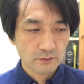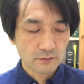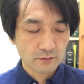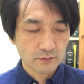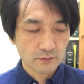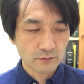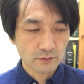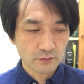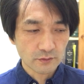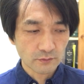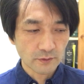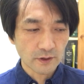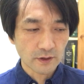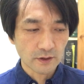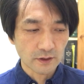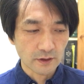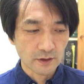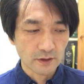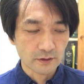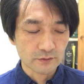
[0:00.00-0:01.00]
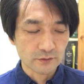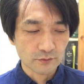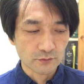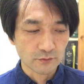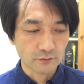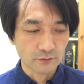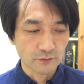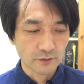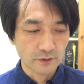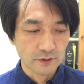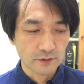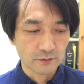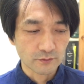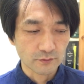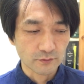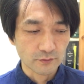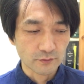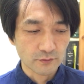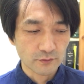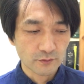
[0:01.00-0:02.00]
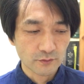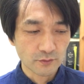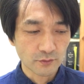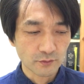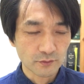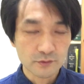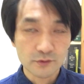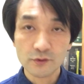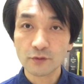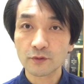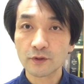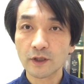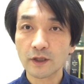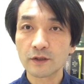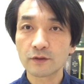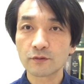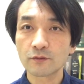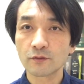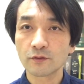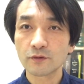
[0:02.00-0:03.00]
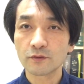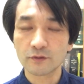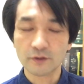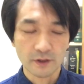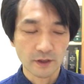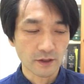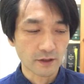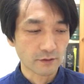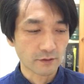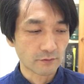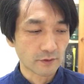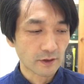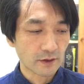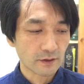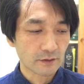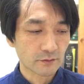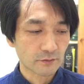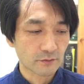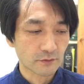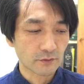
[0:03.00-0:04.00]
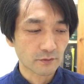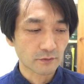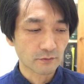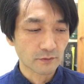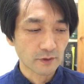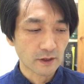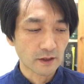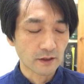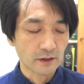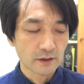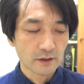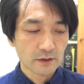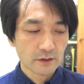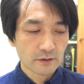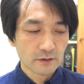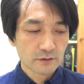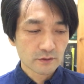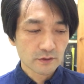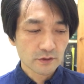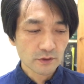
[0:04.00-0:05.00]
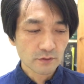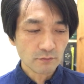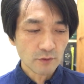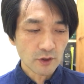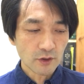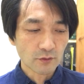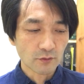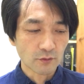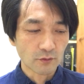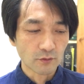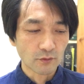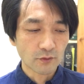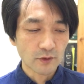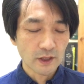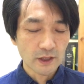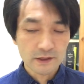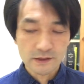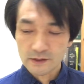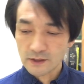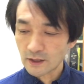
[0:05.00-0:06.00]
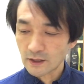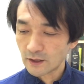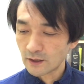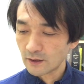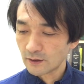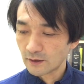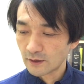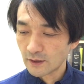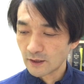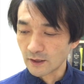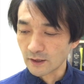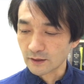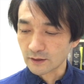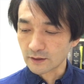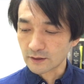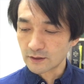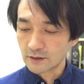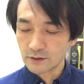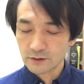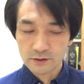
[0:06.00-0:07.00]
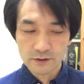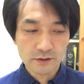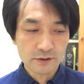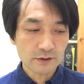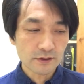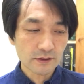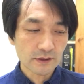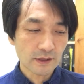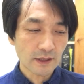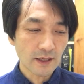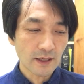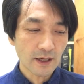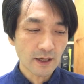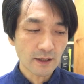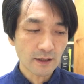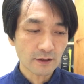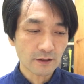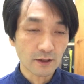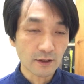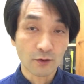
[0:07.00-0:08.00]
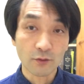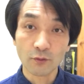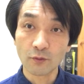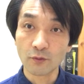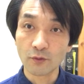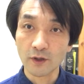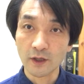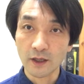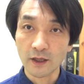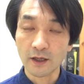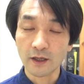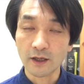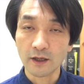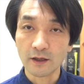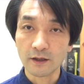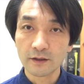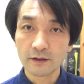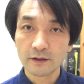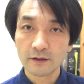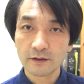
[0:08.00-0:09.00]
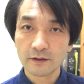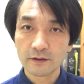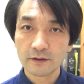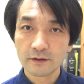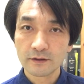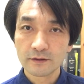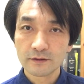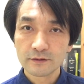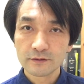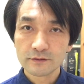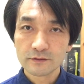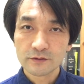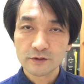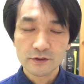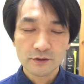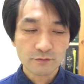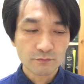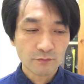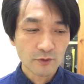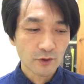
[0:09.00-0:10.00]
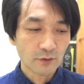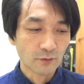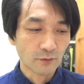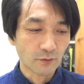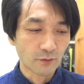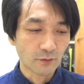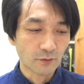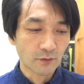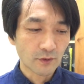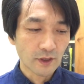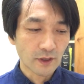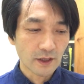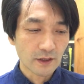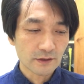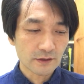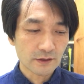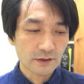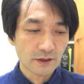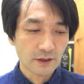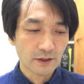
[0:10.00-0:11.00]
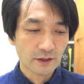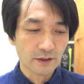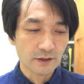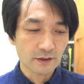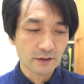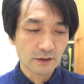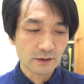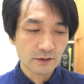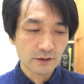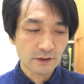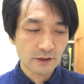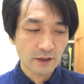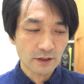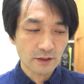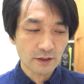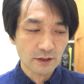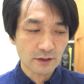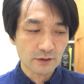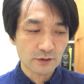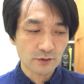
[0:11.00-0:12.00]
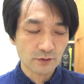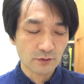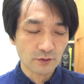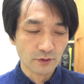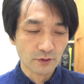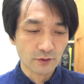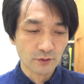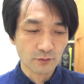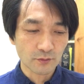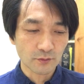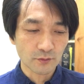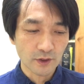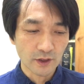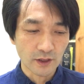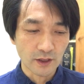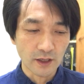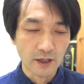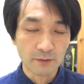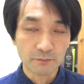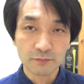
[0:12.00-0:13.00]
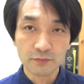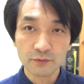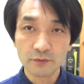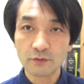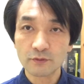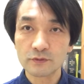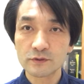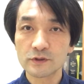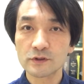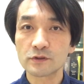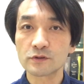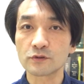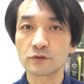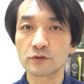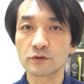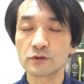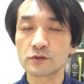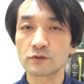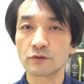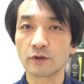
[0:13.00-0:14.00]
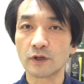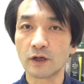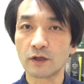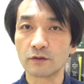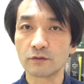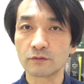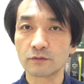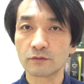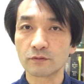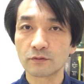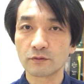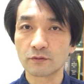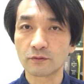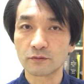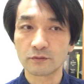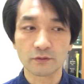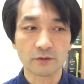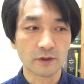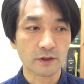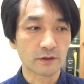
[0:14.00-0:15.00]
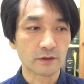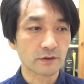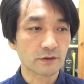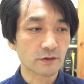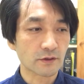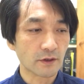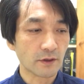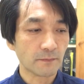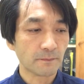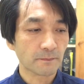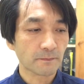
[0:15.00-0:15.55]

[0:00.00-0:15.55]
葉からちょっと特徴的というか分かることは、罪を犯されて傷つけられた方が、罪を犯して傷つけた人にアプローチする必要があるということなんですよね。